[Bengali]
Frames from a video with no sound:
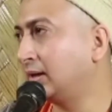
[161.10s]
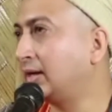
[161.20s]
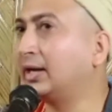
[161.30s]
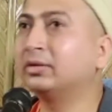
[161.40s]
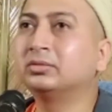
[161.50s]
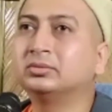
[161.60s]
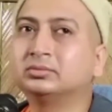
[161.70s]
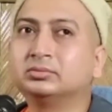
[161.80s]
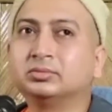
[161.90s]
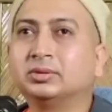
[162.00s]
এখানেও
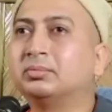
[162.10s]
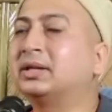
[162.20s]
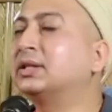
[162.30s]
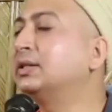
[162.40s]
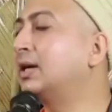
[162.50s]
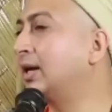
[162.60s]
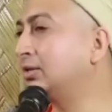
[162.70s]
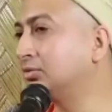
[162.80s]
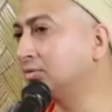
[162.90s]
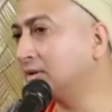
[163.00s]
বাছাই ঝাড়াই
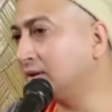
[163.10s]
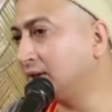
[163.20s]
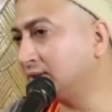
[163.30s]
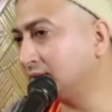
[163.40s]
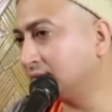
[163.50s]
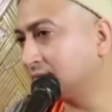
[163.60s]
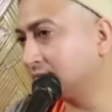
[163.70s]
শুরু করে দিয়েছেন